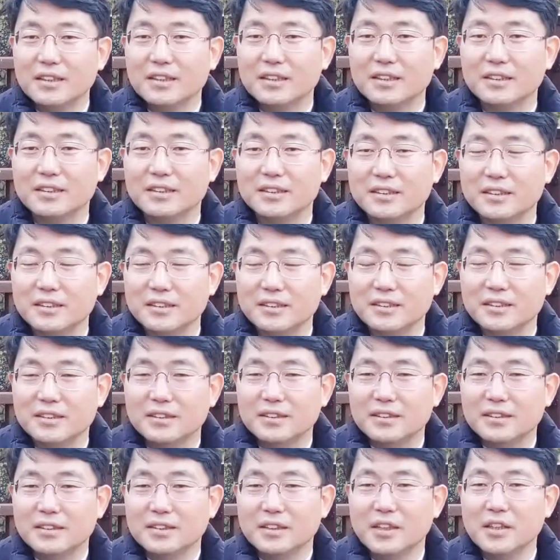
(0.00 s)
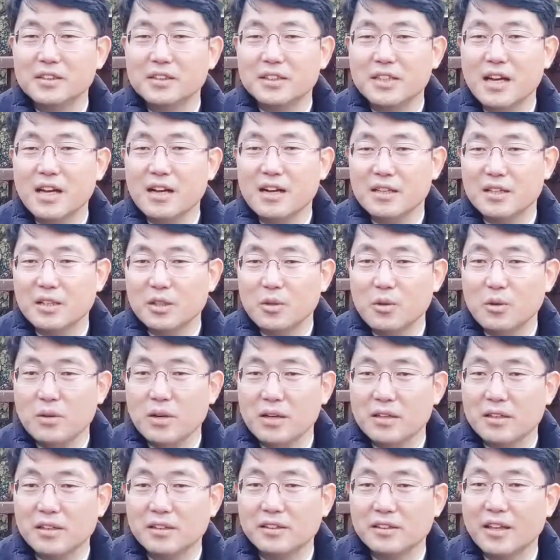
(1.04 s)
그 역사가
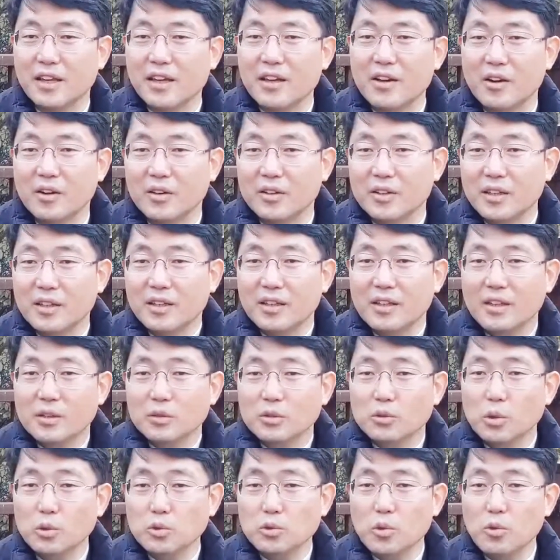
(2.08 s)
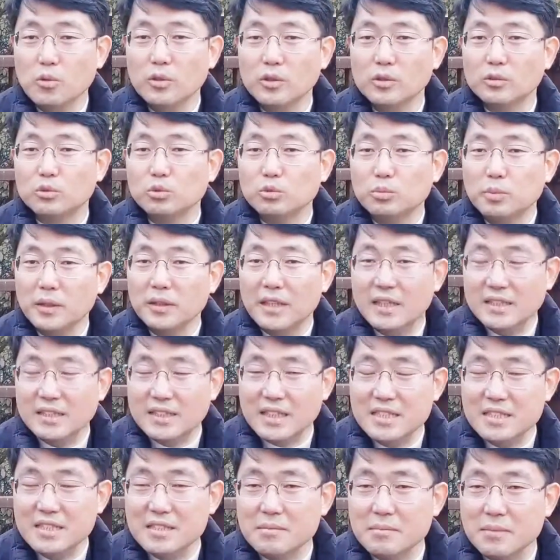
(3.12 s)
기록할 건데요. 음. 소송을 두 번 했지
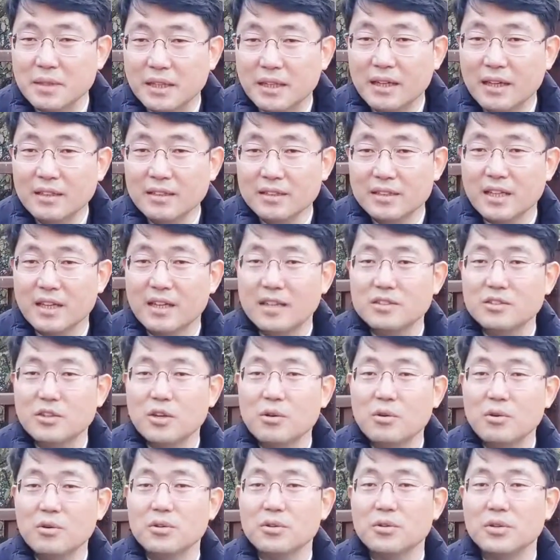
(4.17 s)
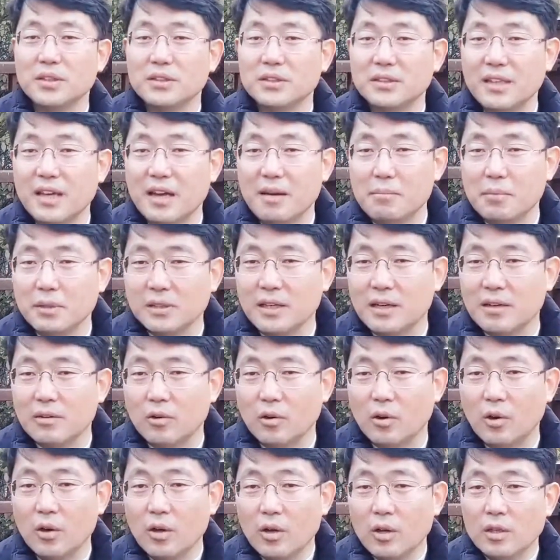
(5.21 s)
않습니까? 제가 최고위원 때 한 번
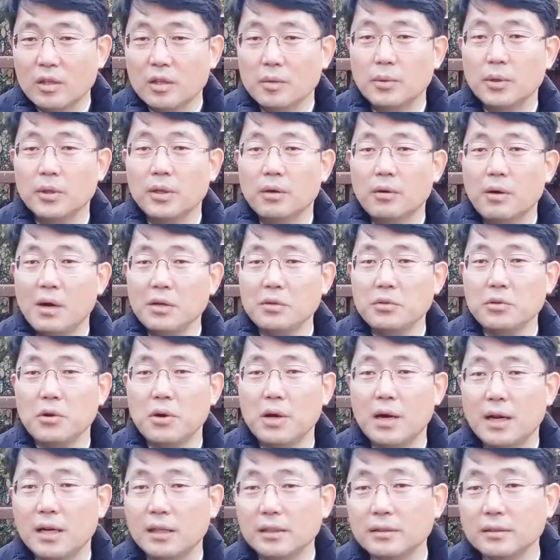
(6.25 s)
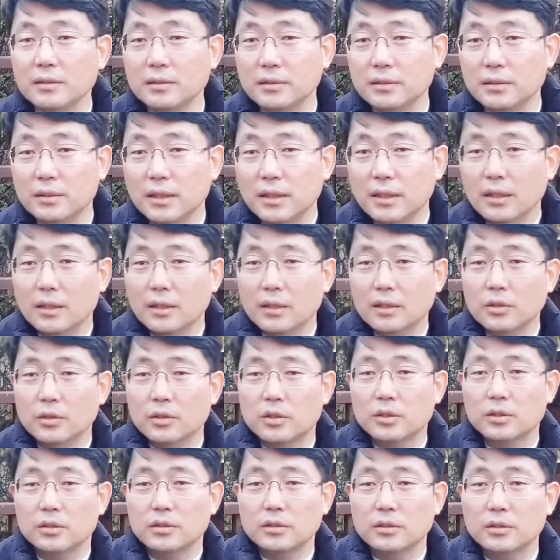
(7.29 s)
하고 예. 이번에 황교안 음.
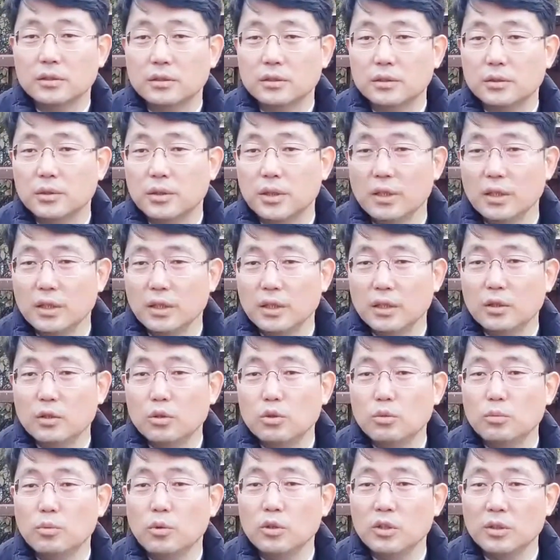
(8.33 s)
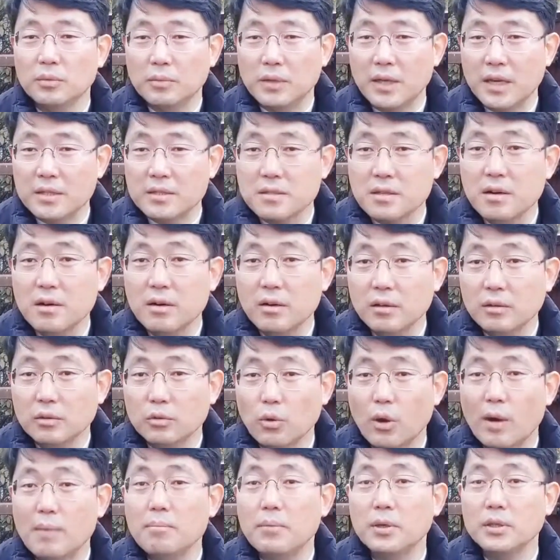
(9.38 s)
그 우리 후보님께서 음.
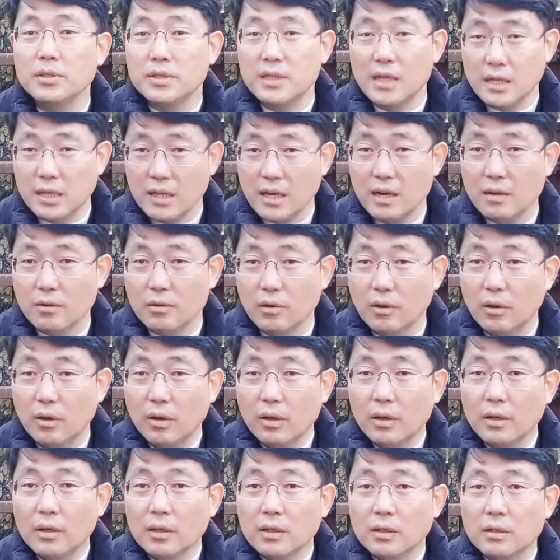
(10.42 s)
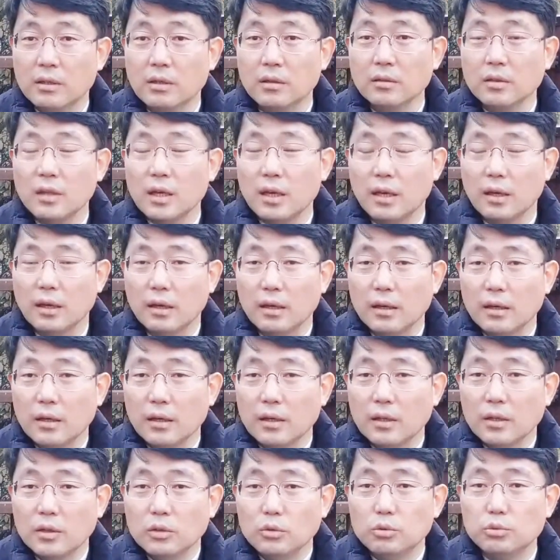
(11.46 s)
또 한 번 제기하고 그런데
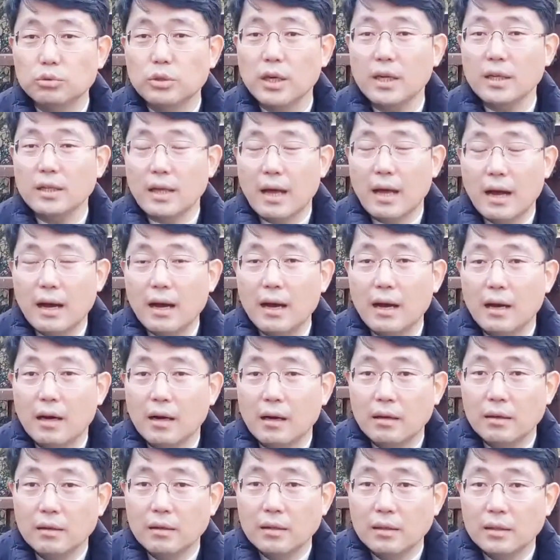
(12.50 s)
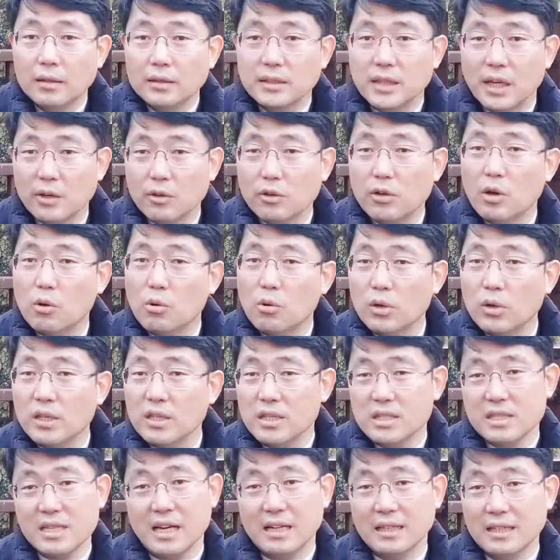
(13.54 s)
두 개 다 자료가
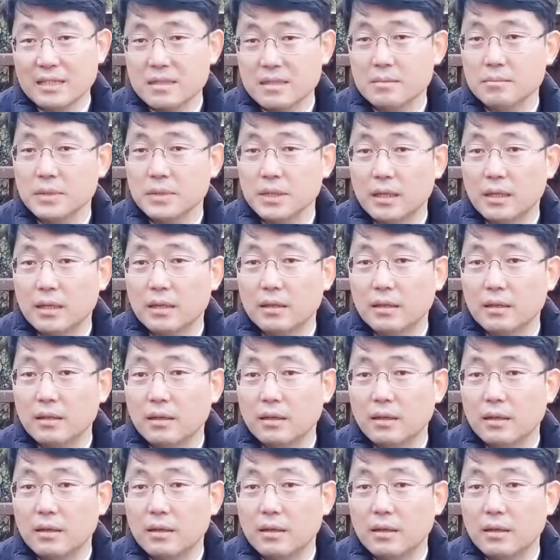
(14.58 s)
공개되지 않았습니다. 아.